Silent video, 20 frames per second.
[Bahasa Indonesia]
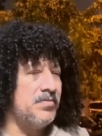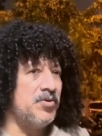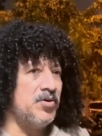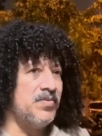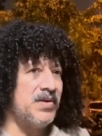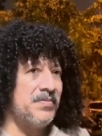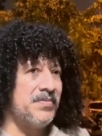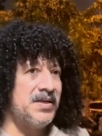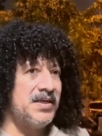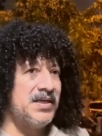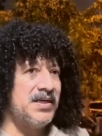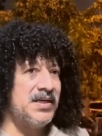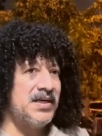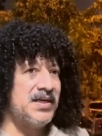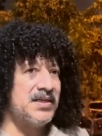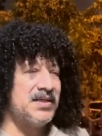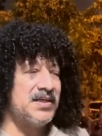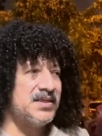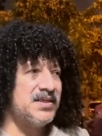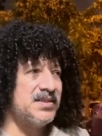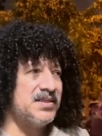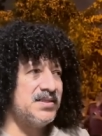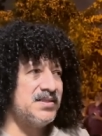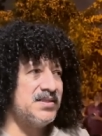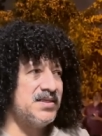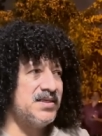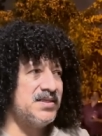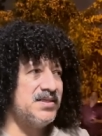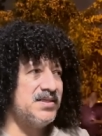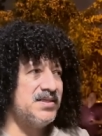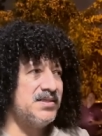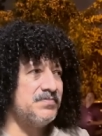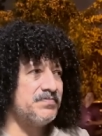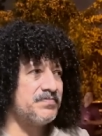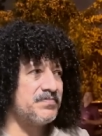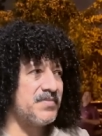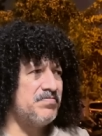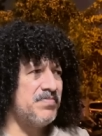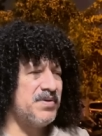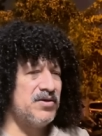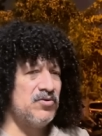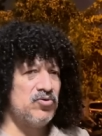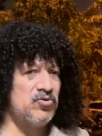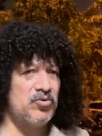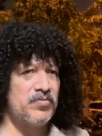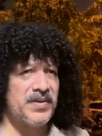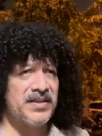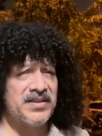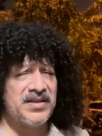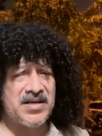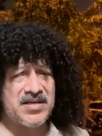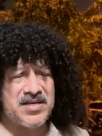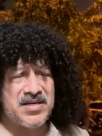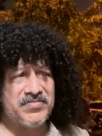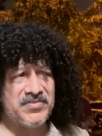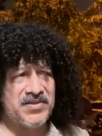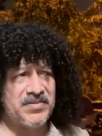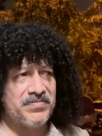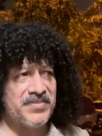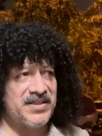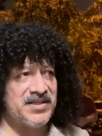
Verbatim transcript: Belum lama ada lagi terjadi penutupan terhadap tempat